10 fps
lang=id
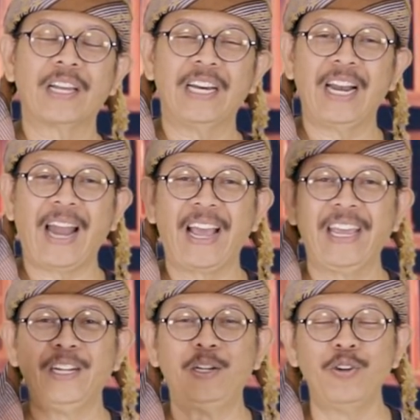ke
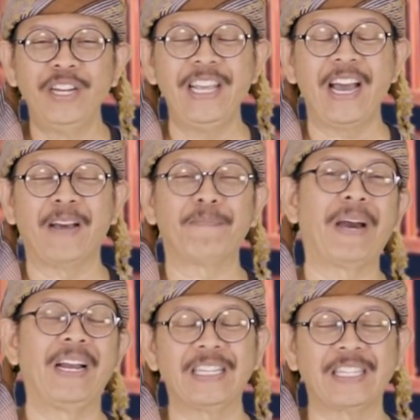langit dunia
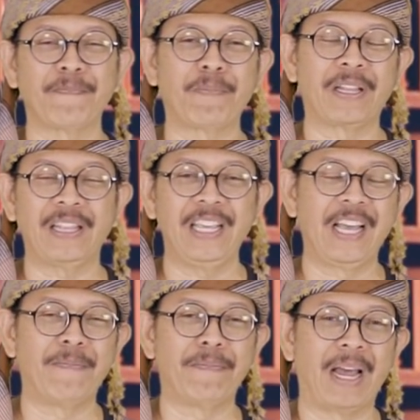pada
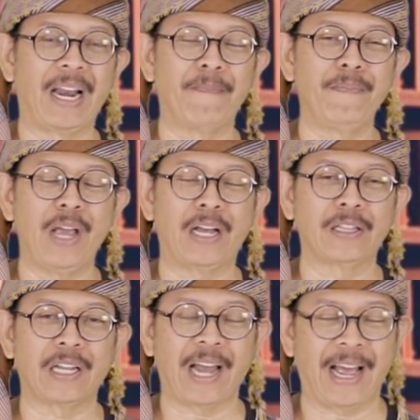sepertiga malam yang
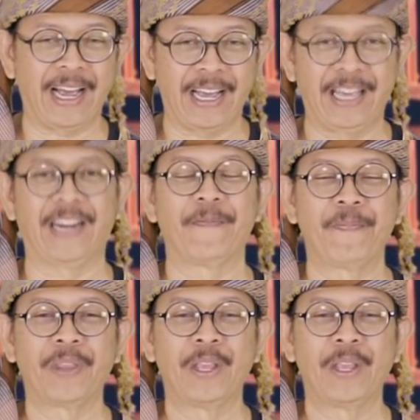terakhir.